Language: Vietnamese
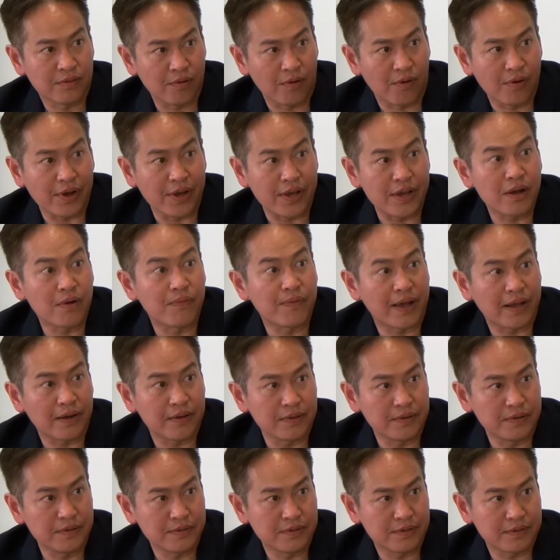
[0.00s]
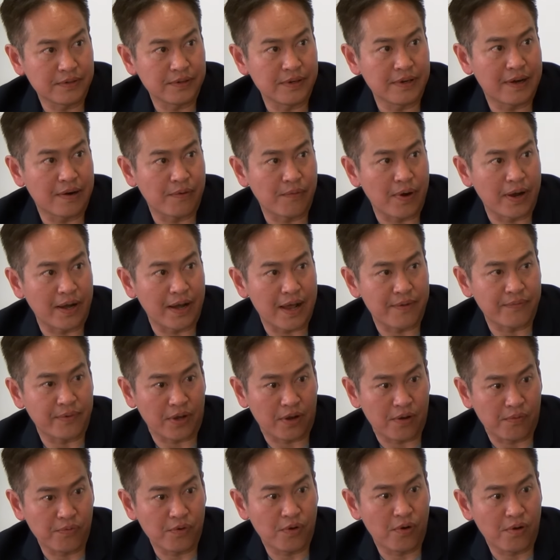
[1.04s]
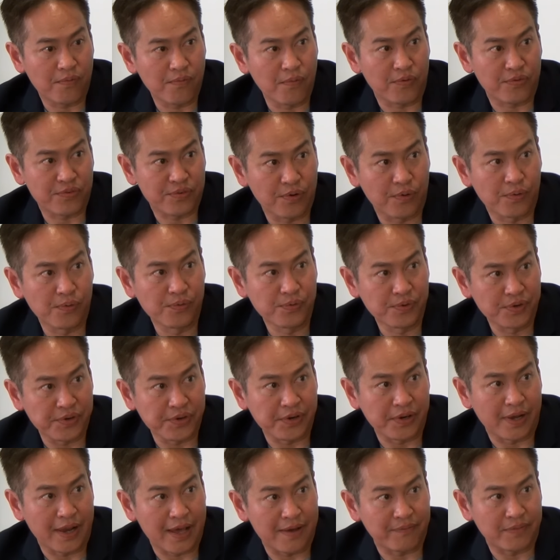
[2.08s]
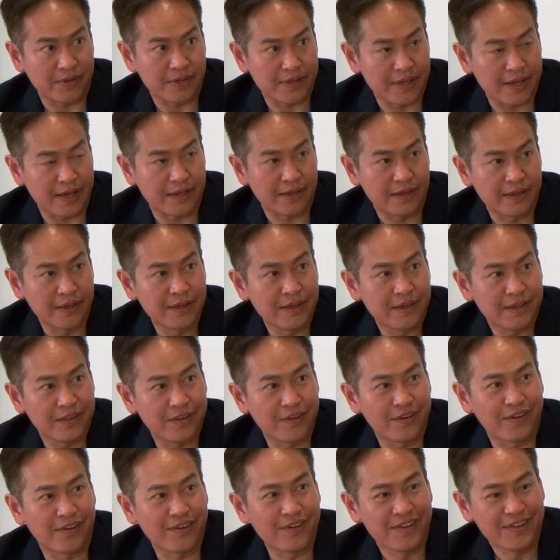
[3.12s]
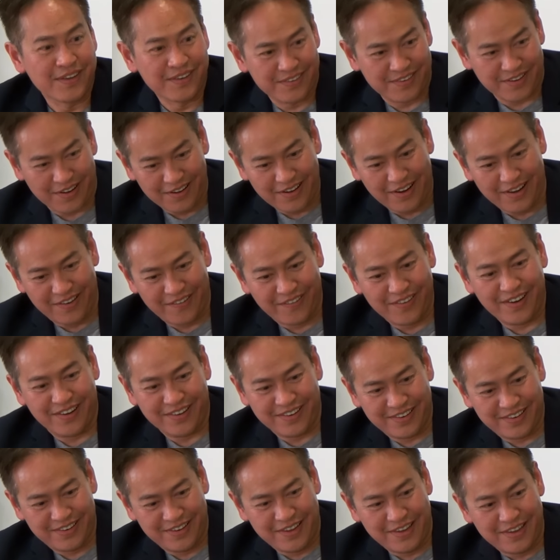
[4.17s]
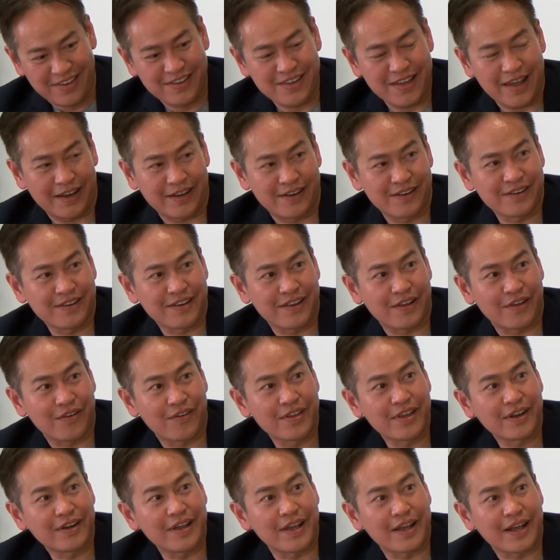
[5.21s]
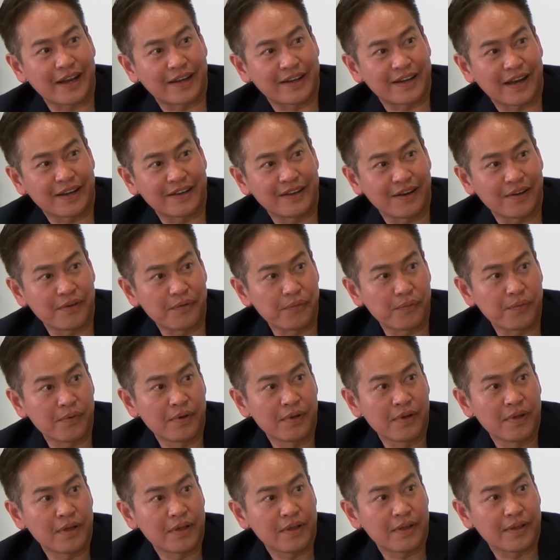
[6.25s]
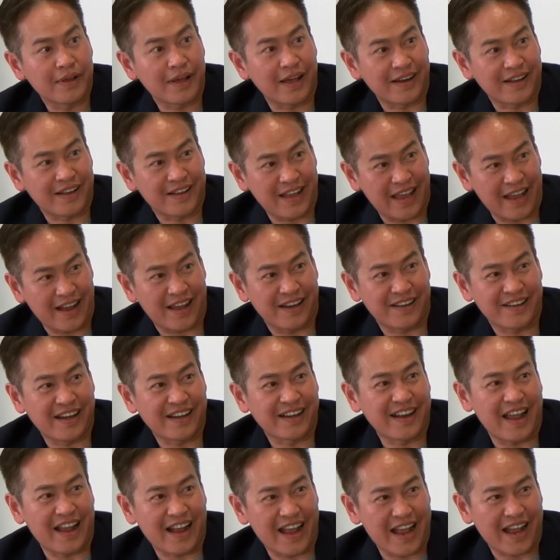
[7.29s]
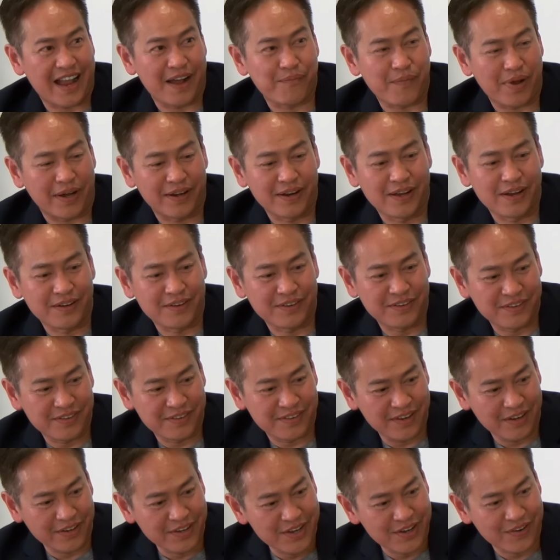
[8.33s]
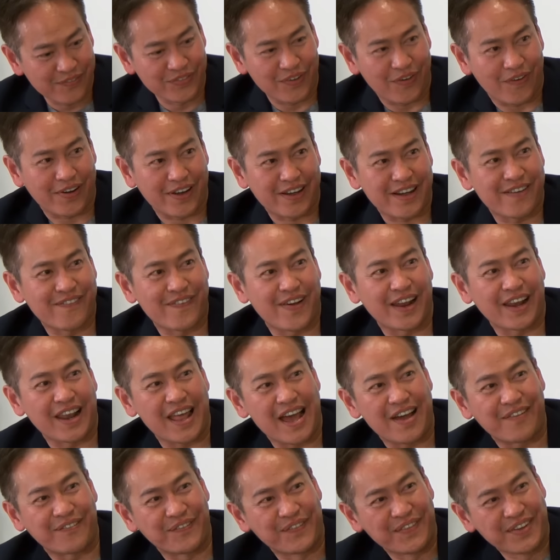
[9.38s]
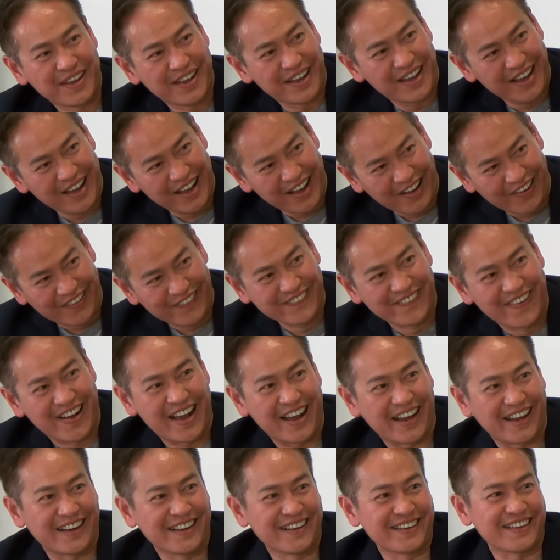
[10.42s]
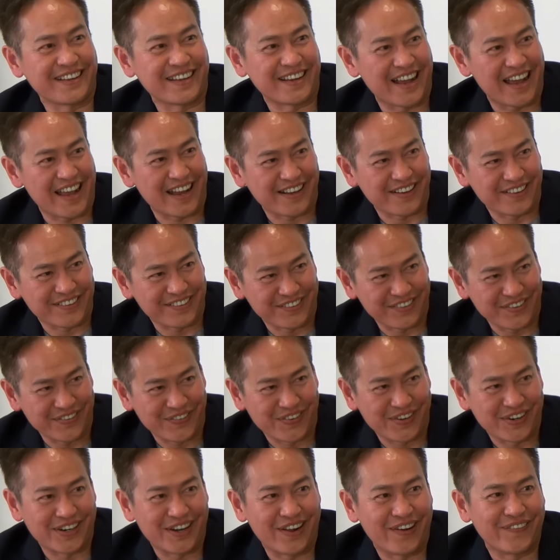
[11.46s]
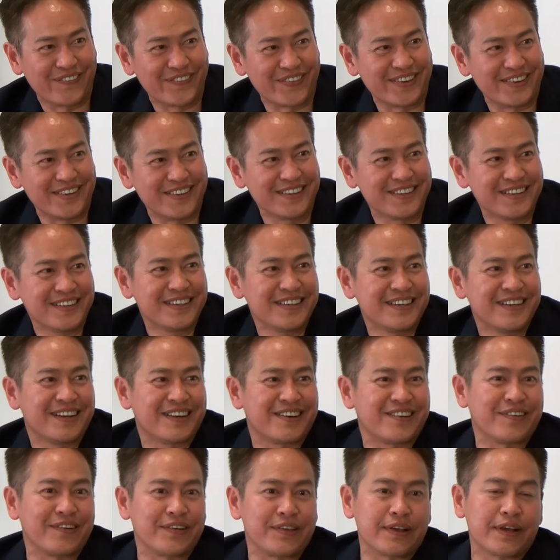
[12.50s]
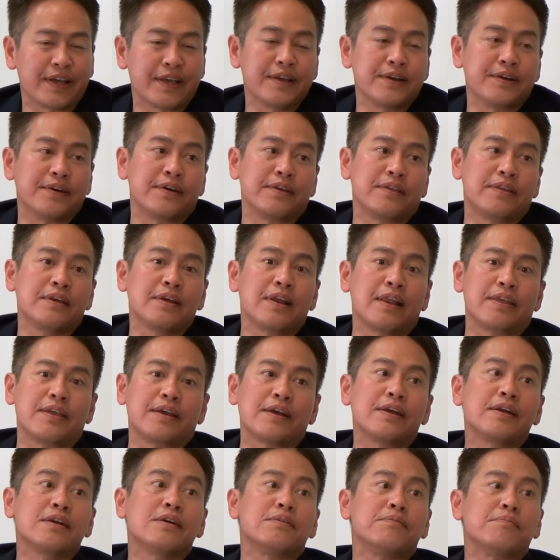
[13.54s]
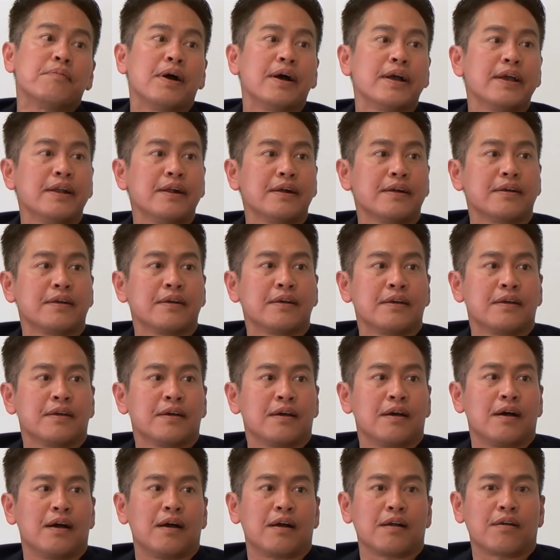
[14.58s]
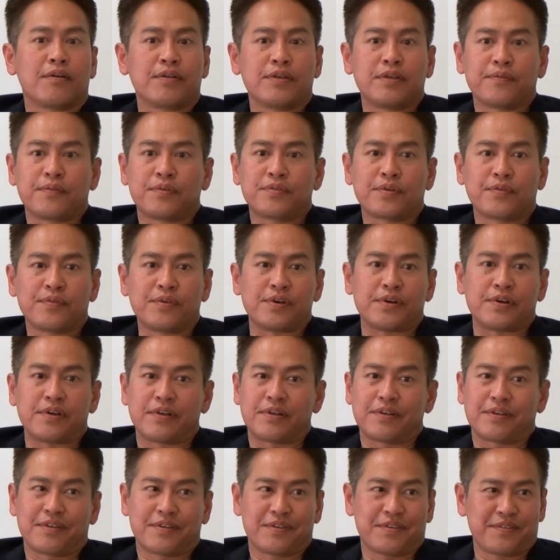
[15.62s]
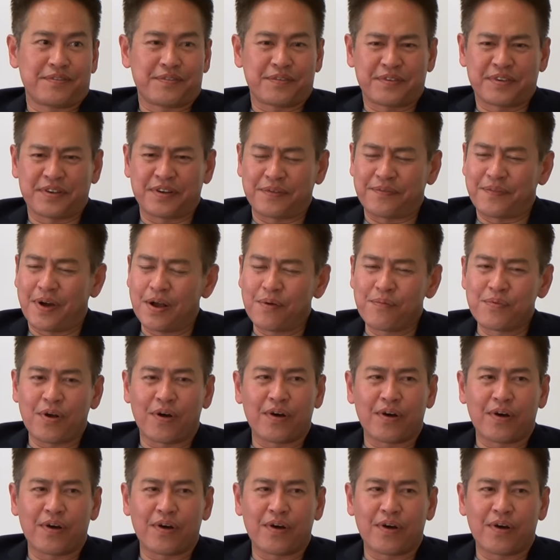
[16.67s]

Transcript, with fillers: cho nghỉ không ăn lương đi ra ngoài làm thì cũng có một số người làm như vậy do đó trở lại nói là gì như vậy đó thì có vấn đề cạnh tranh ở càng cạnh tranh càng ngày càng mạnh hơn nhân viên trong tòa đi ra ngoài làm ở ngoài đó thì càng nhiều người đậu nữa rồi những cái người nhất là những cái người mới đó à, có những số người người mới cũng